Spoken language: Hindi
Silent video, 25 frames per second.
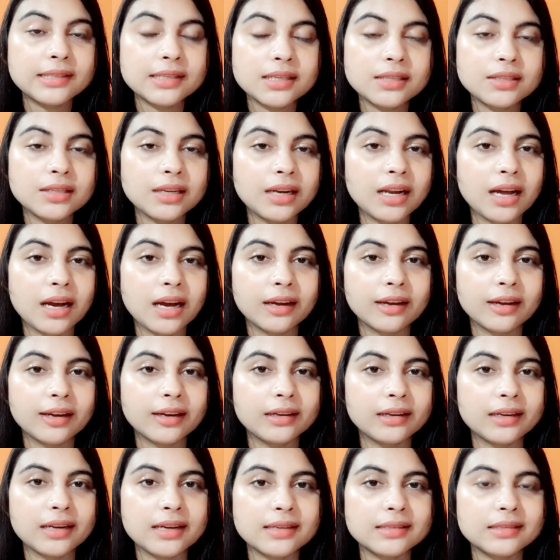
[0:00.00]
से जला कर
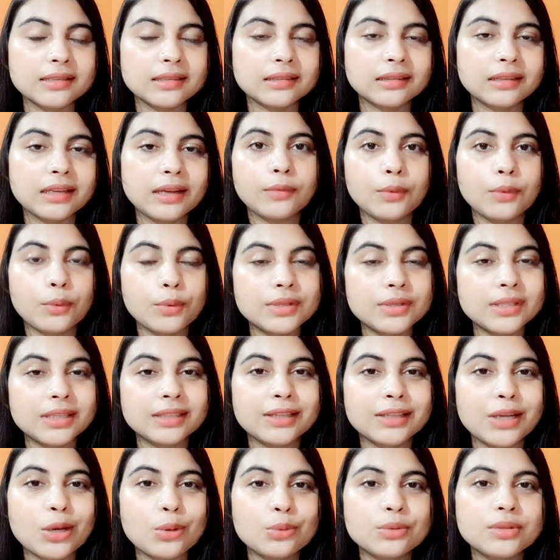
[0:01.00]
हटा सकते हैं हो
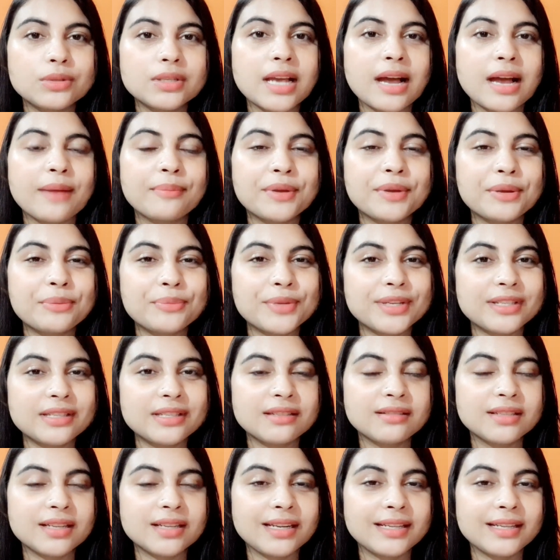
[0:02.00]
सकता है उससे आपके
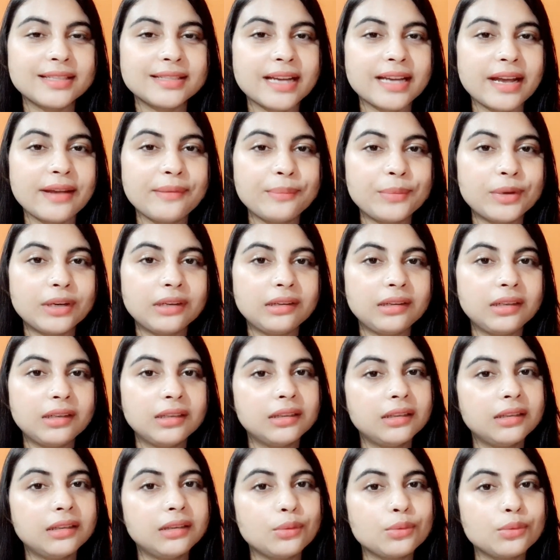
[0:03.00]
मस्से चले जाएं बट
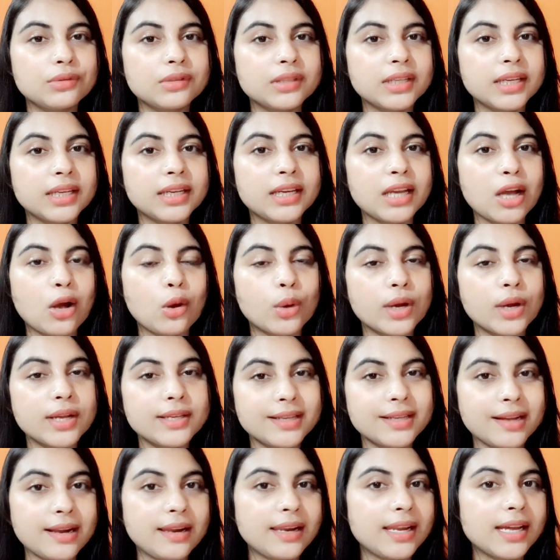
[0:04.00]
उससे क्या होगा
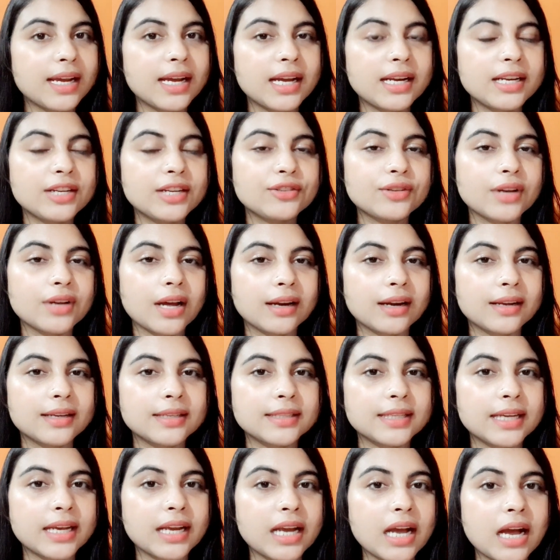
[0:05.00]
जलने का निशान आ
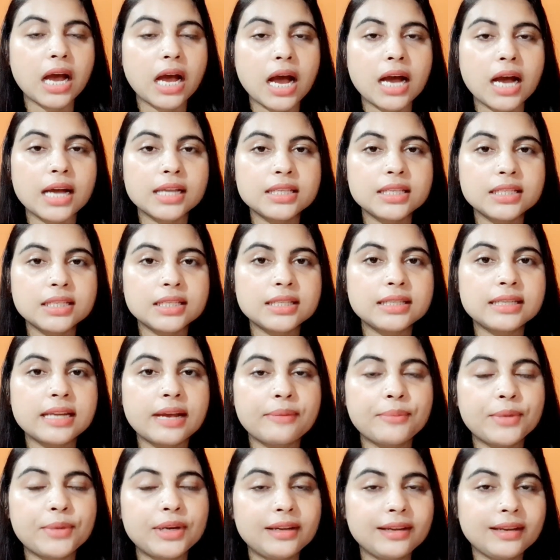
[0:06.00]
जाएगा आज जिस
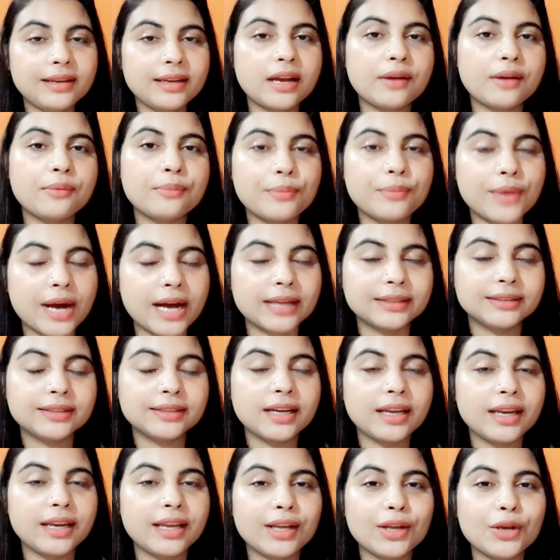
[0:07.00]
रेमेडी की हम बात
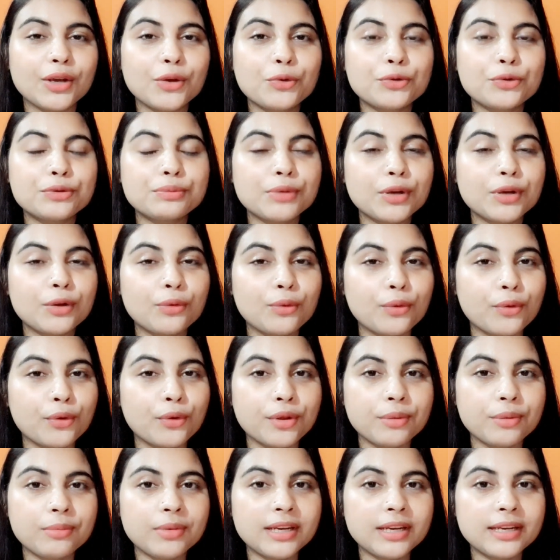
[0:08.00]
करेंगे उसमें
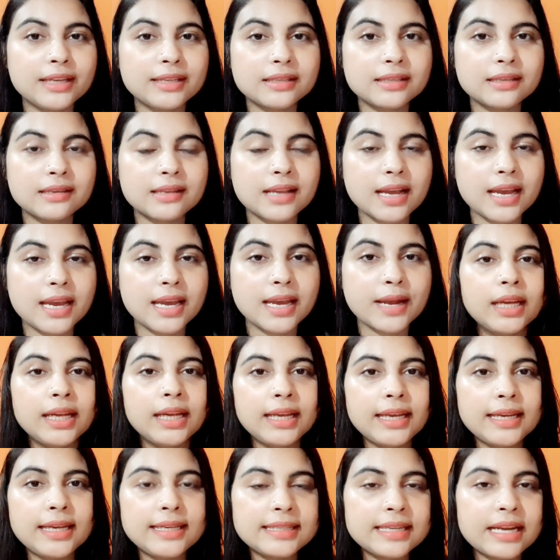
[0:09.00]
कोई भी रिस्क नहीं है
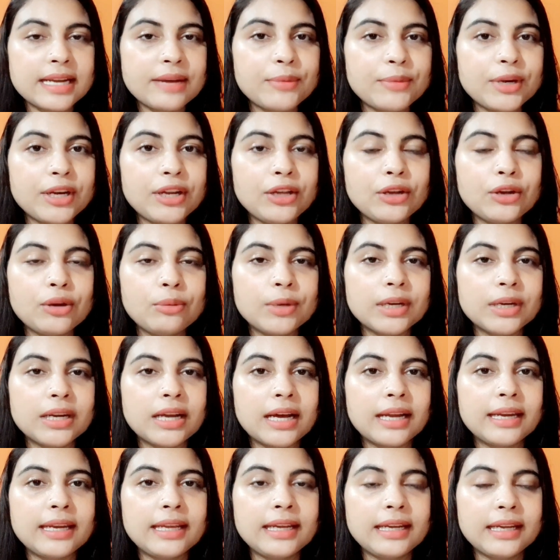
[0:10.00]
इस रेमेडी को
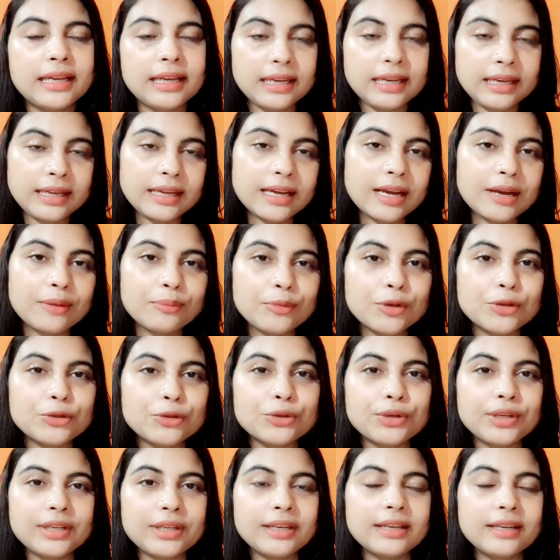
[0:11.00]
बनाने के लिए हमें
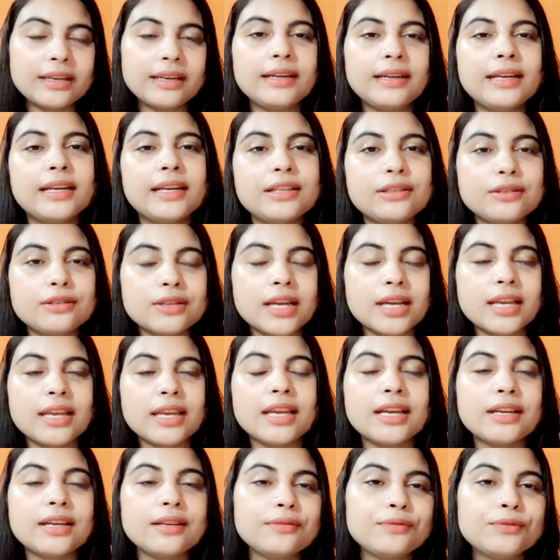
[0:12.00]
जो इन्ग्रीडियंट
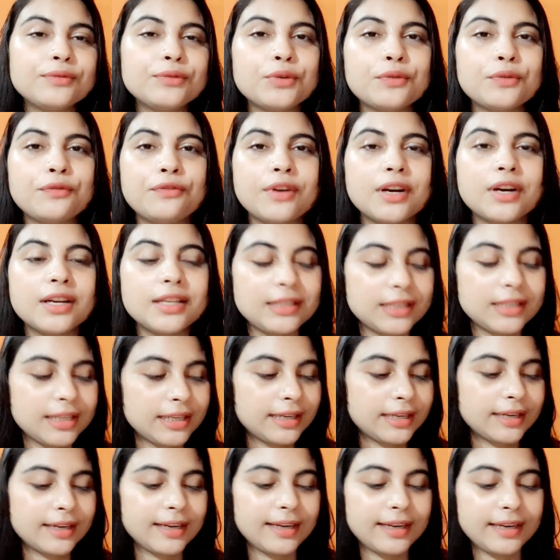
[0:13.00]
चाहिए जो फर्स्ट
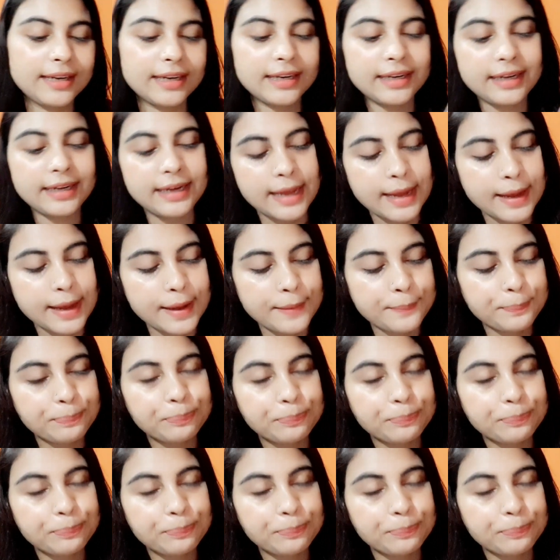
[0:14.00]
इन्ग्रीडियंट है